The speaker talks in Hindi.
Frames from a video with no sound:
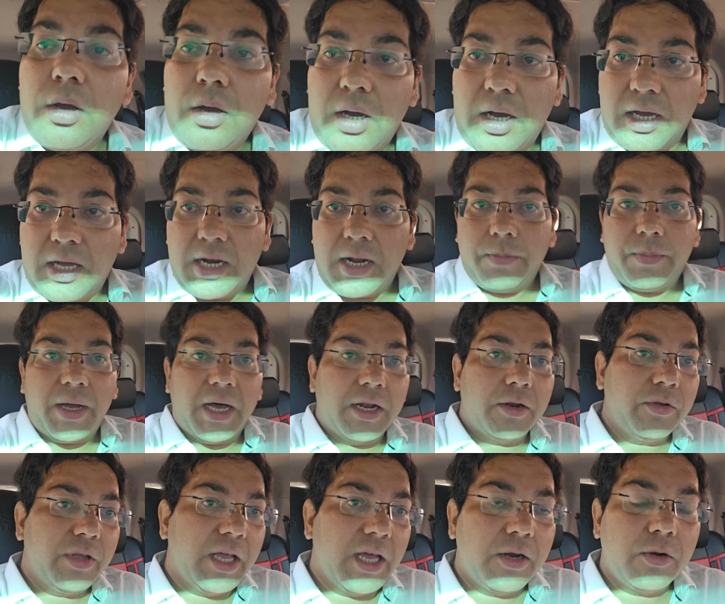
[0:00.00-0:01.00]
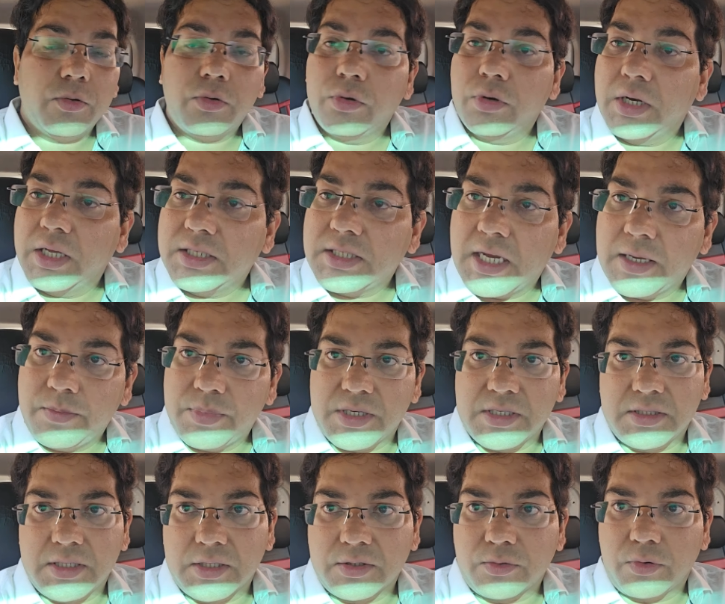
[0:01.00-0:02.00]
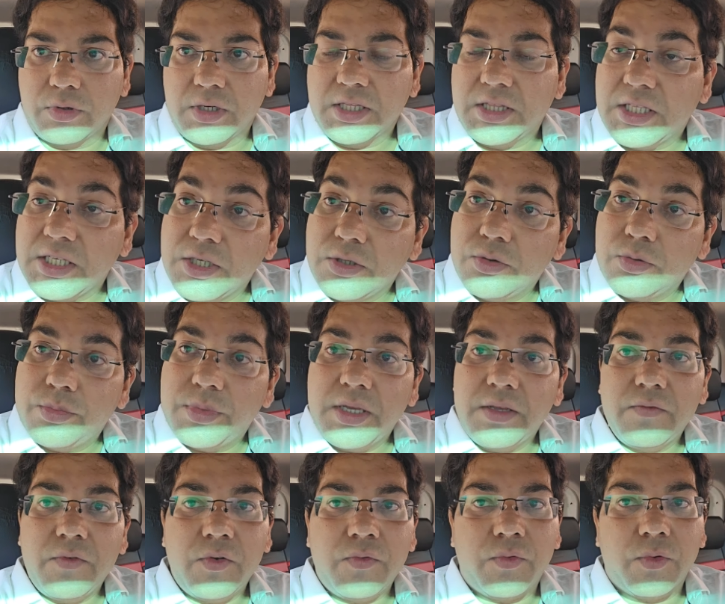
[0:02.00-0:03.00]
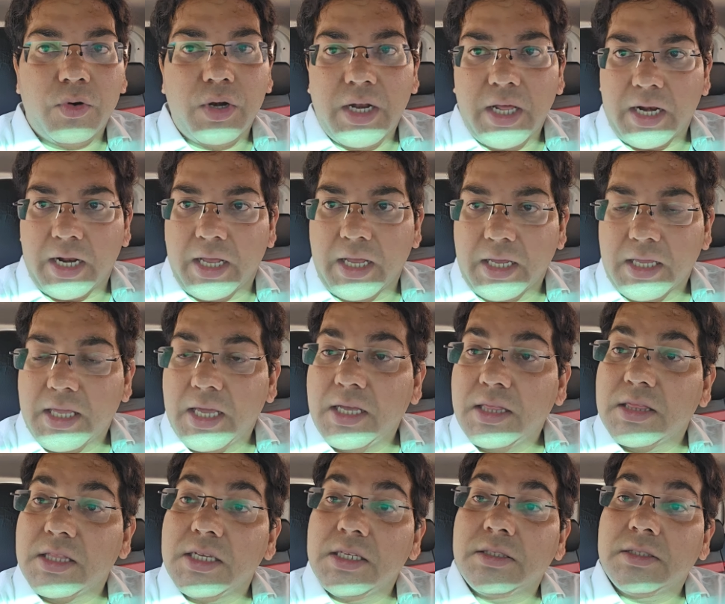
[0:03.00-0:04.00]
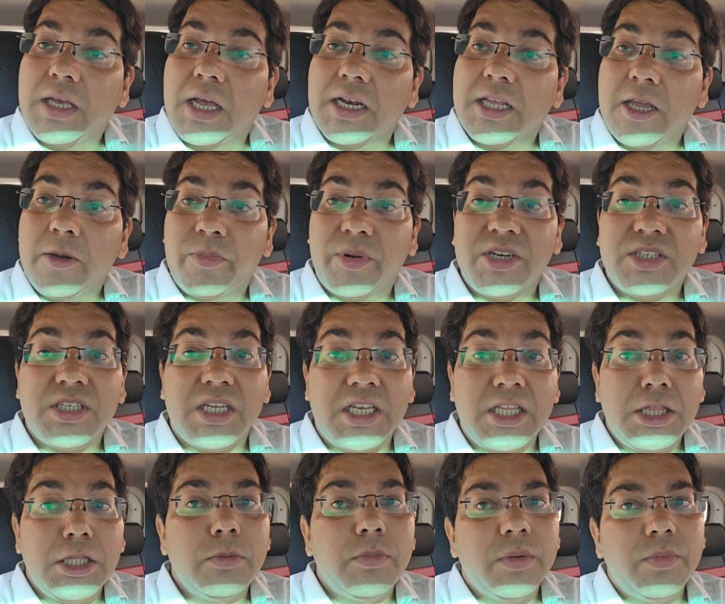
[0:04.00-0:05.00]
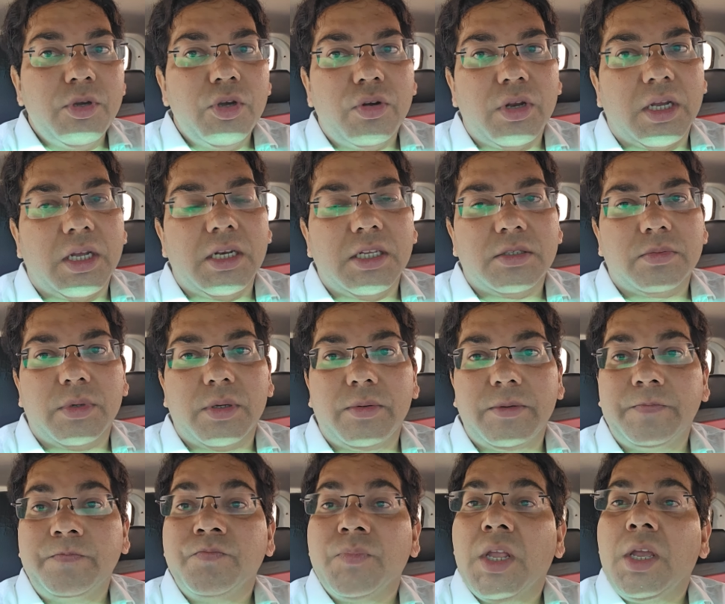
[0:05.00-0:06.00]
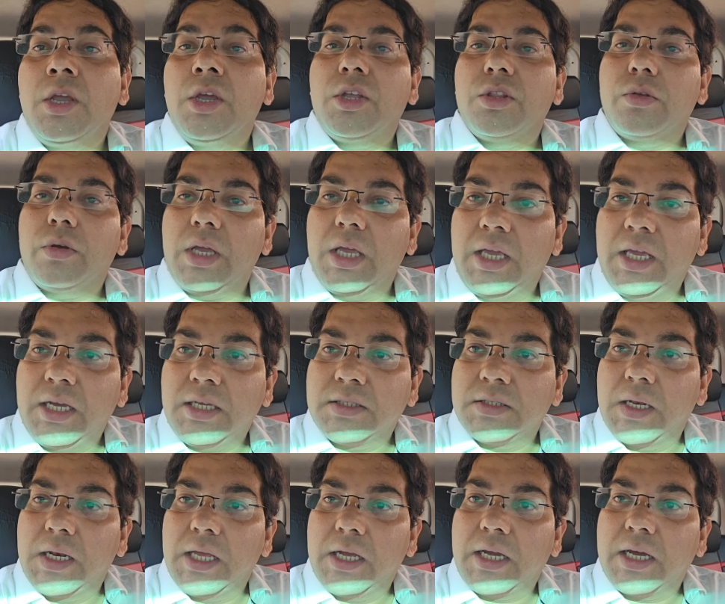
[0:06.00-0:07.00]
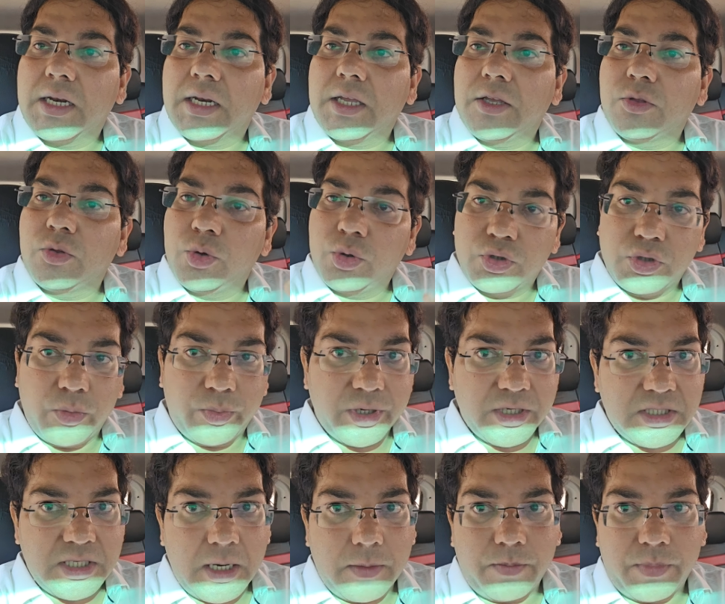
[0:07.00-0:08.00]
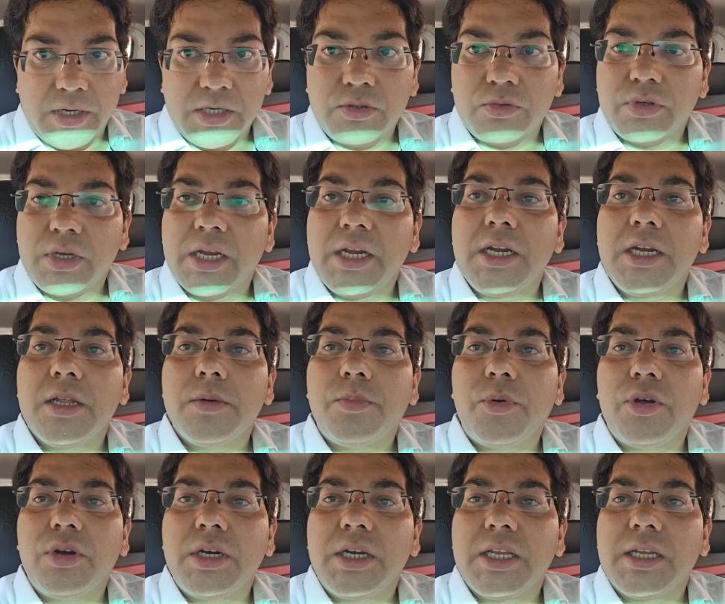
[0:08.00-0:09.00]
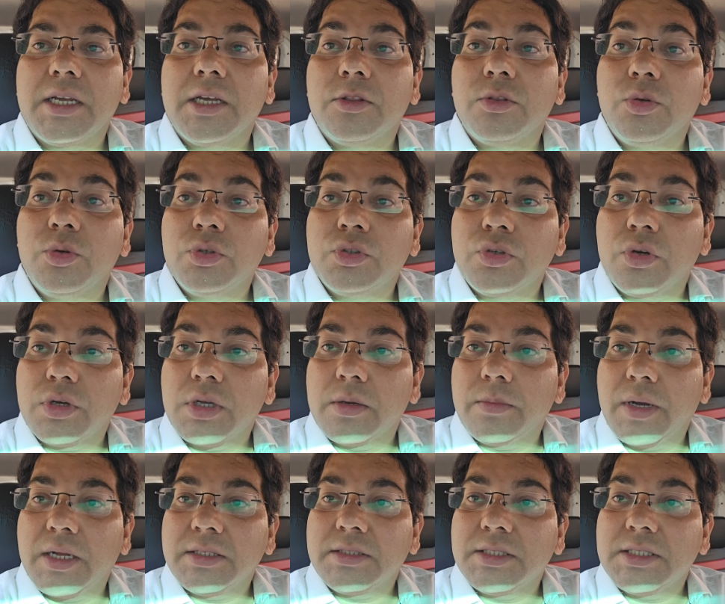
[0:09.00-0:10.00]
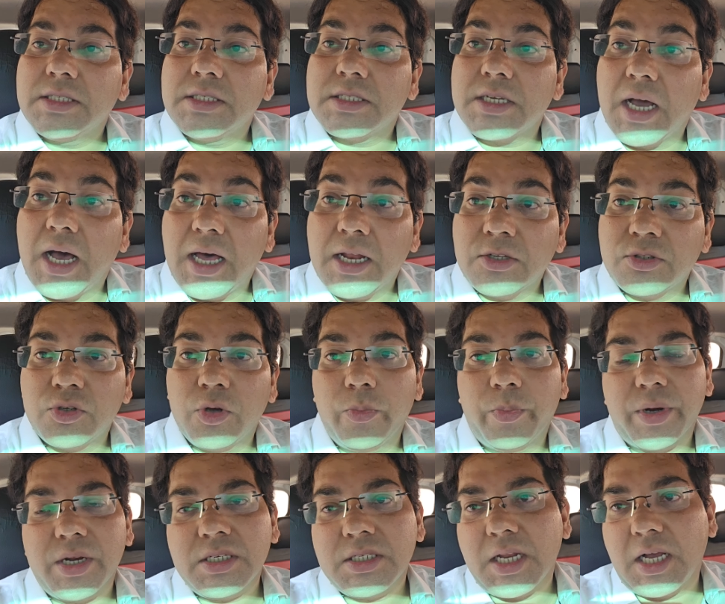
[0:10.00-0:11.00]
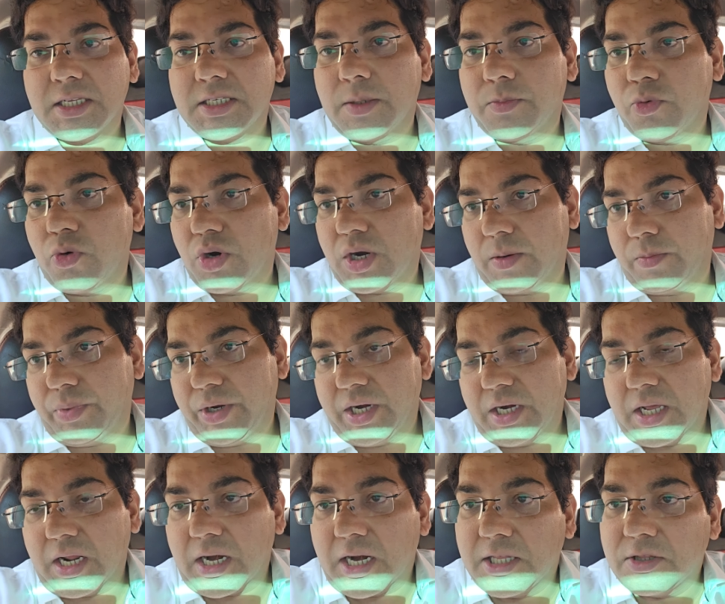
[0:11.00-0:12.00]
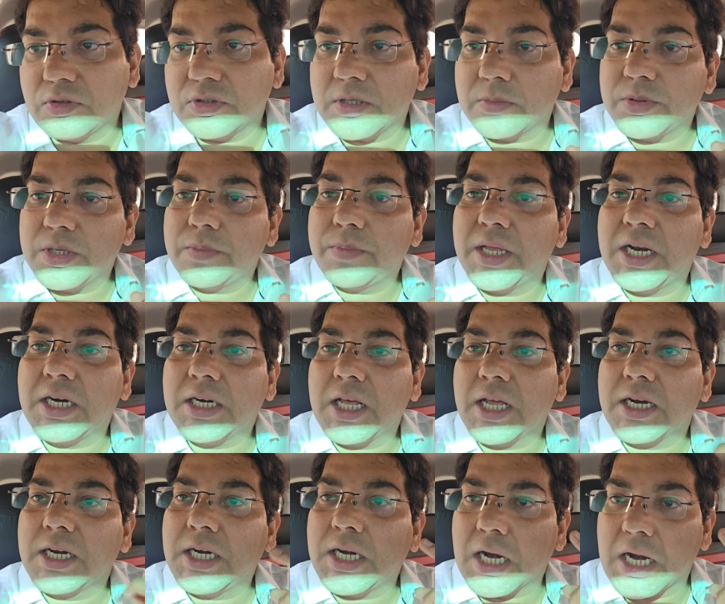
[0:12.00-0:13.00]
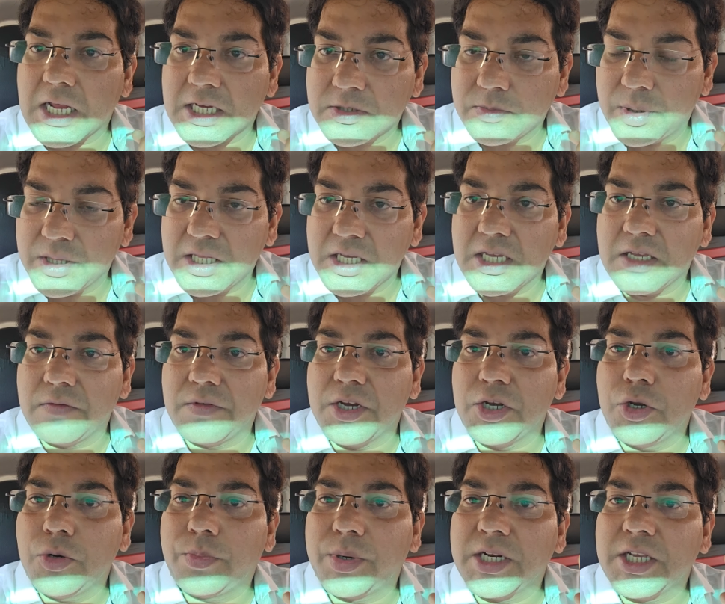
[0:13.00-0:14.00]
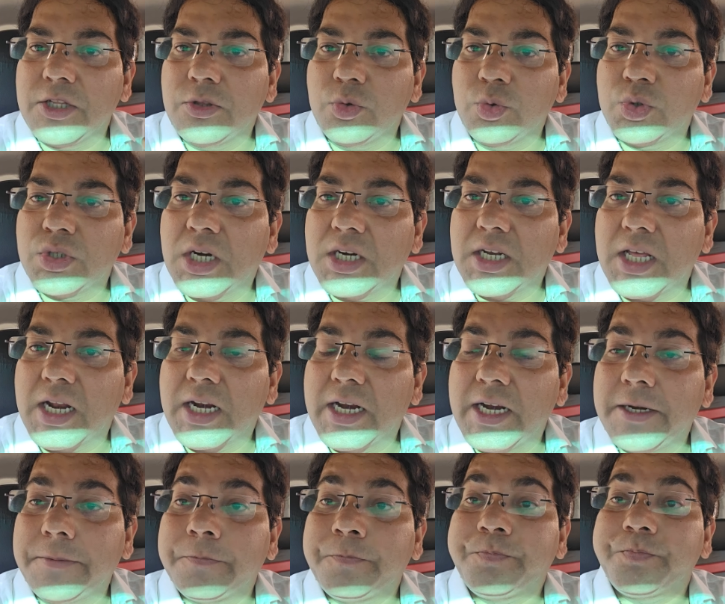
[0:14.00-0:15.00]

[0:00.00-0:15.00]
अगर आप आर ओ आर ओ खोले चाहे पी सी एस खोले तीनों में ही वो फोल्डर है क्या तीस साल के प्रश्न हिंदी में भी और इंग्लिश में भी तो एक से लेकर के दो सौ प्रश्न आप पढ़ चुके हैं इंडियन पॉलिटिक का दो सौ के बाद से चार सौ प्रश्न आज आपको कंप्लीट करना है तो सबसे पहला टारगेट राष्ट्रपति की वीडियो पढ़िए दूसरा टारगेट